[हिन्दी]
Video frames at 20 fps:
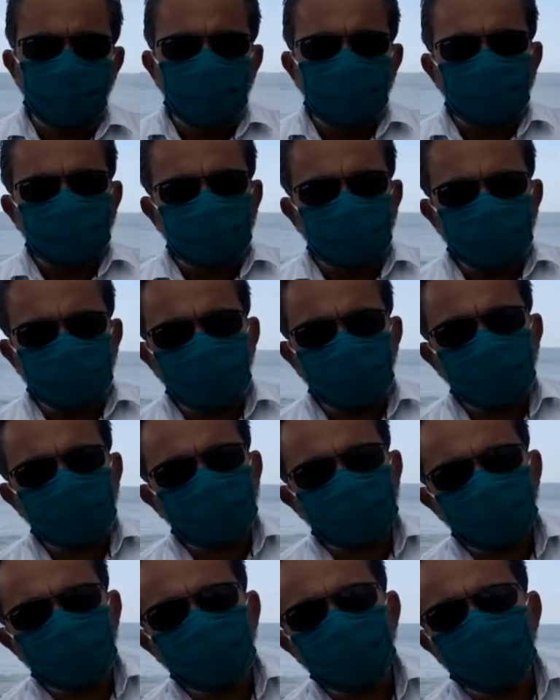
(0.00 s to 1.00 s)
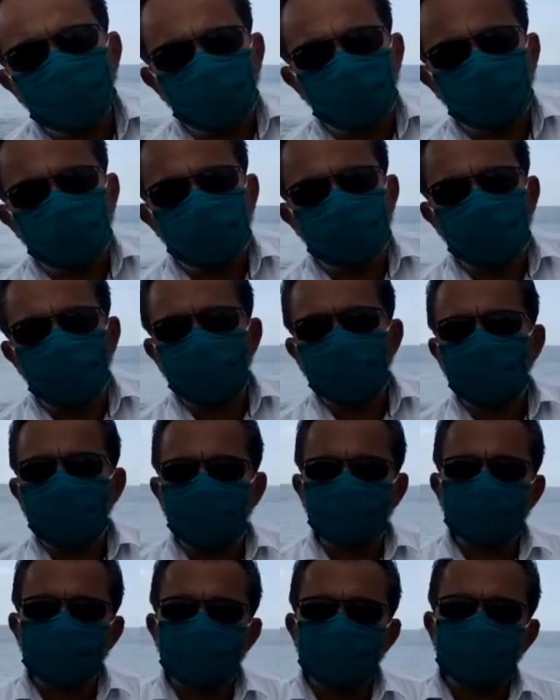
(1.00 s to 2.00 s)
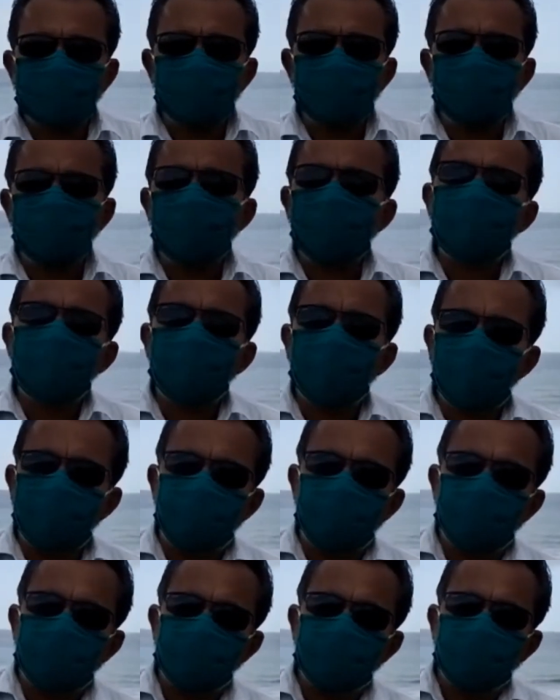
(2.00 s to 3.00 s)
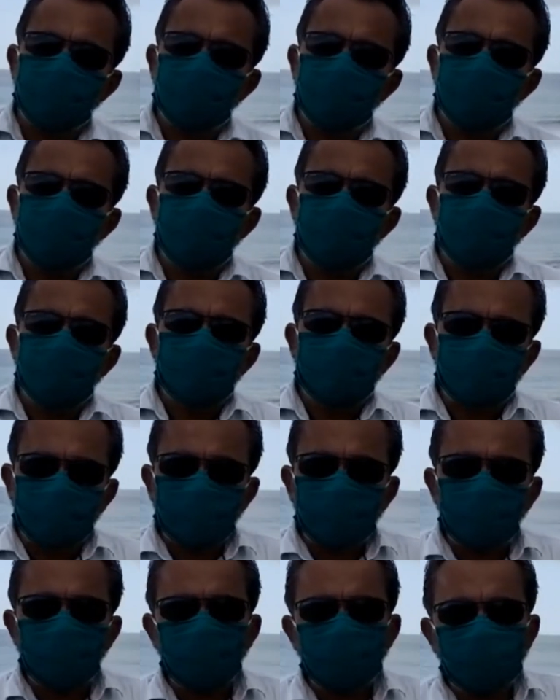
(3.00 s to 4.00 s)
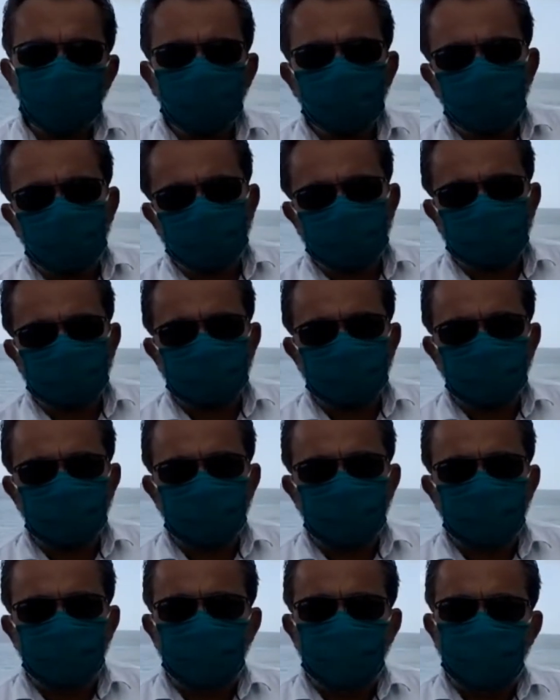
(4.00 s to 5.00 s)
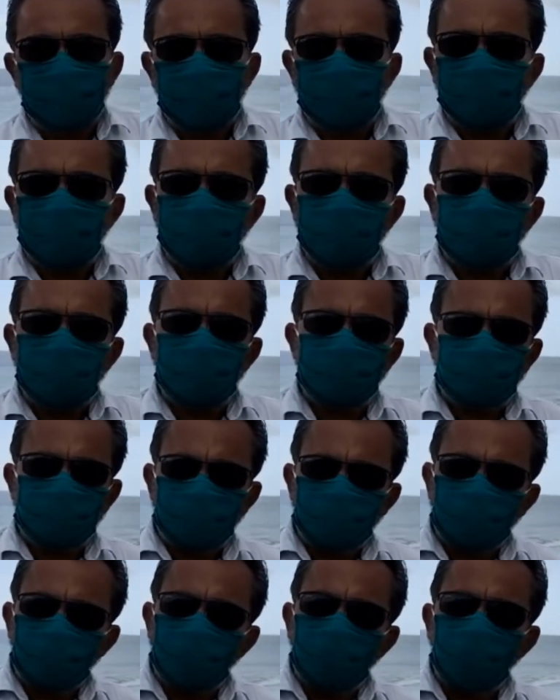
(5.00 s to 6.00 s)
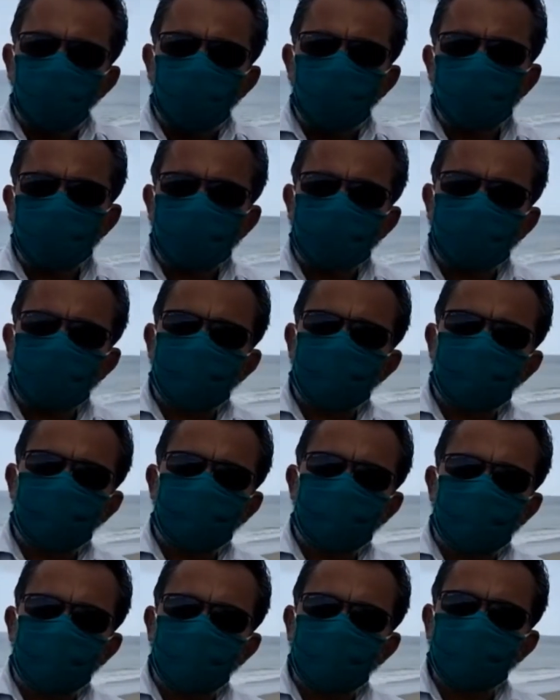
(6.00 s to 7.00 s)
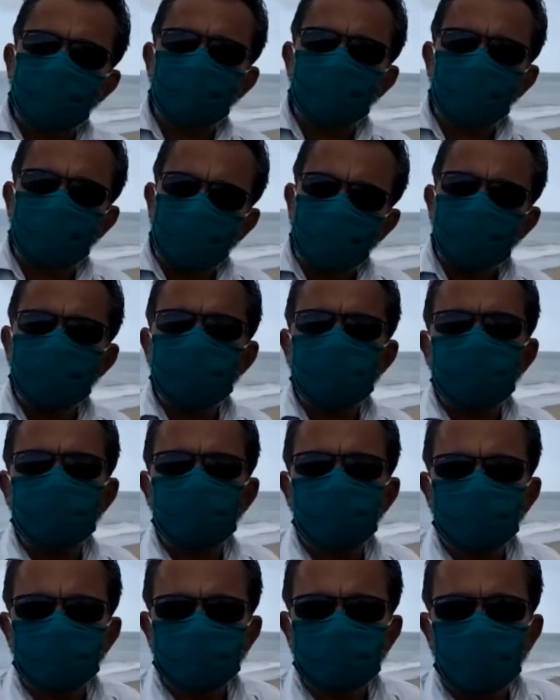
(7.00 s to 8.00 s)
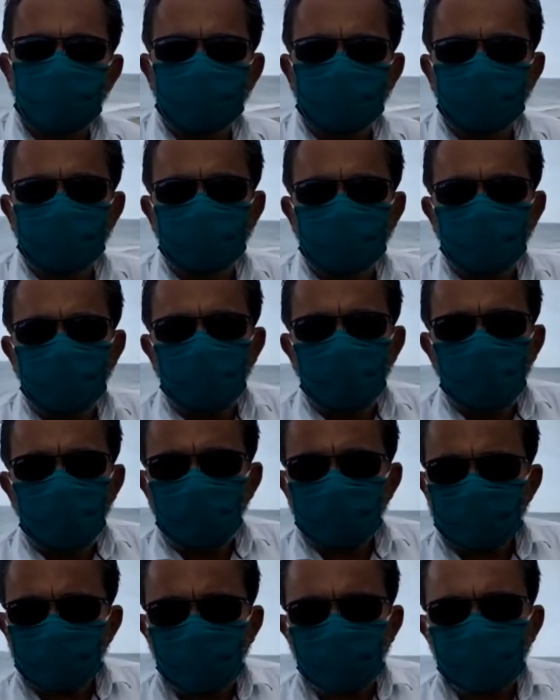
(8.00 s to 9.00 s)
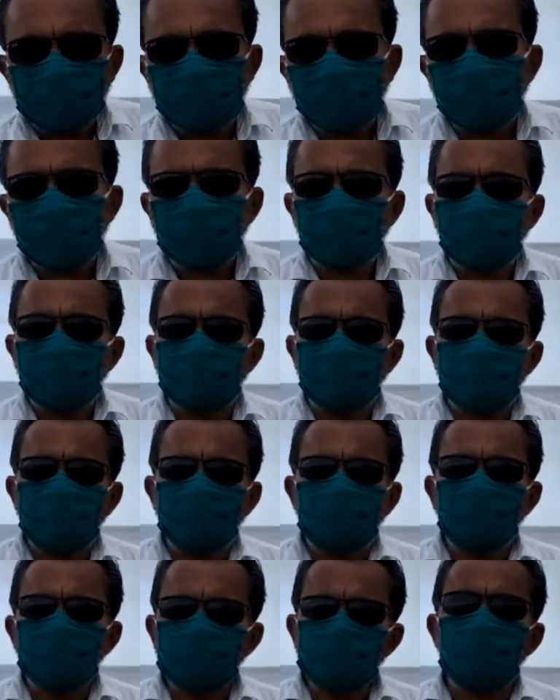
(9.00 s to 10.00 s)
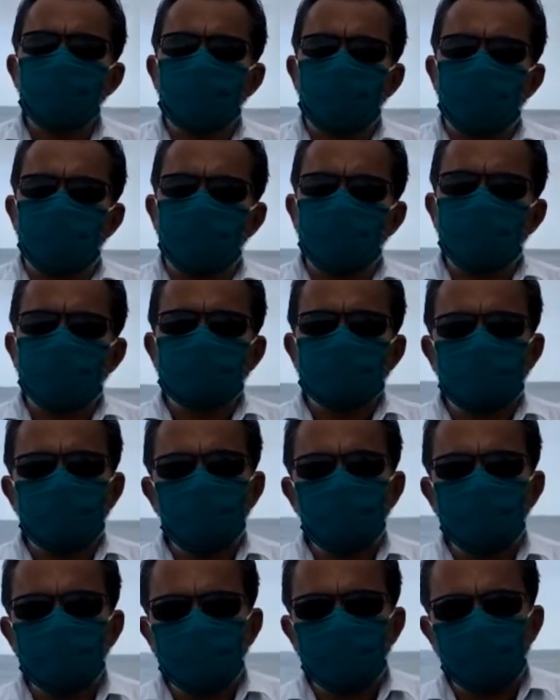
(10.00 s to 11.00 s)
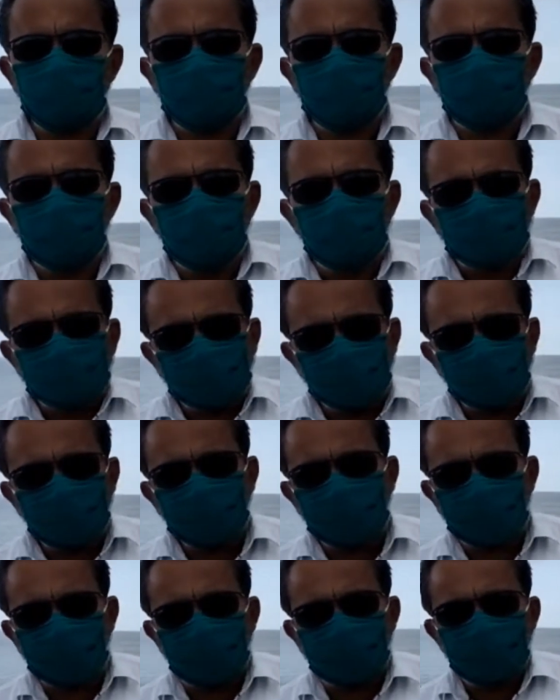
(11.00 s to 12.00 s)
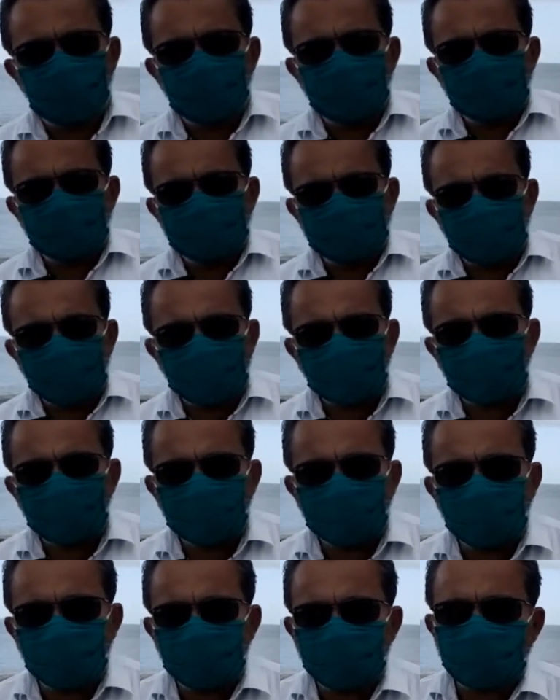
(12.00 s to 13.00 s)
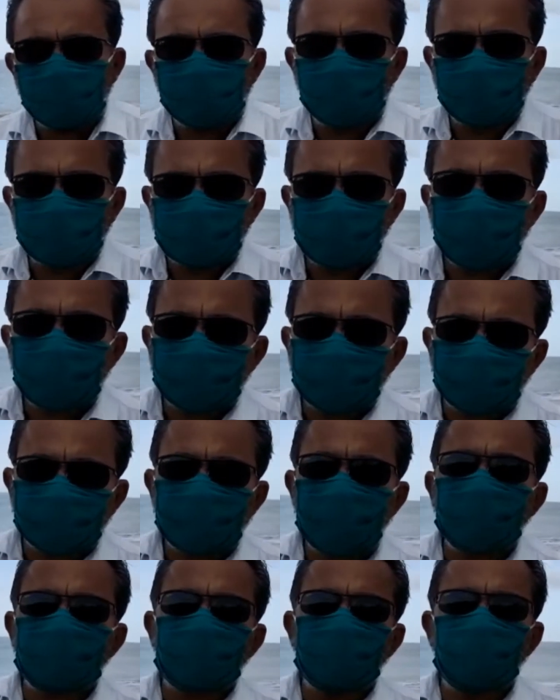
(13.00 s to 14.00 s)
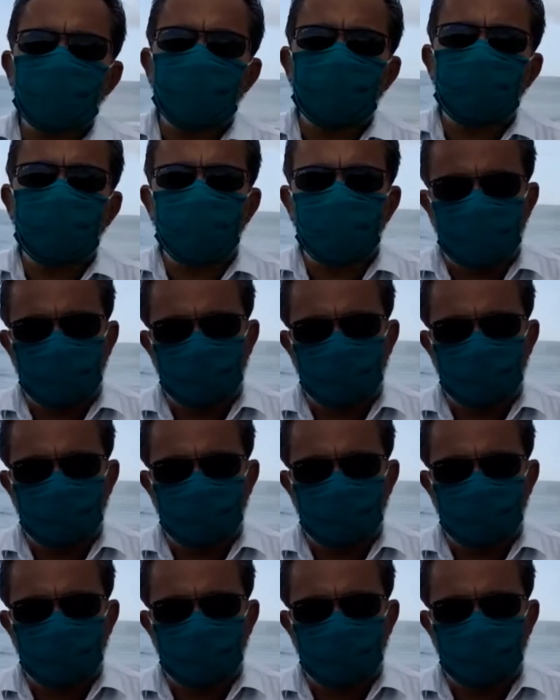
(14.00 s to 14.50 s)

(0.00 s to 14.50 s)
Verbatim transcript: 17 जून को यानी कि आज से छः दिन पहले जखो के पास जो होवरक्राफ्ट की जो टीम थी कोस्ट गार्ड की वो सर्चिंग कर रही थी उस दौरान समुद्र तट पे चार पैकेट नशीले पदार्थों का मिला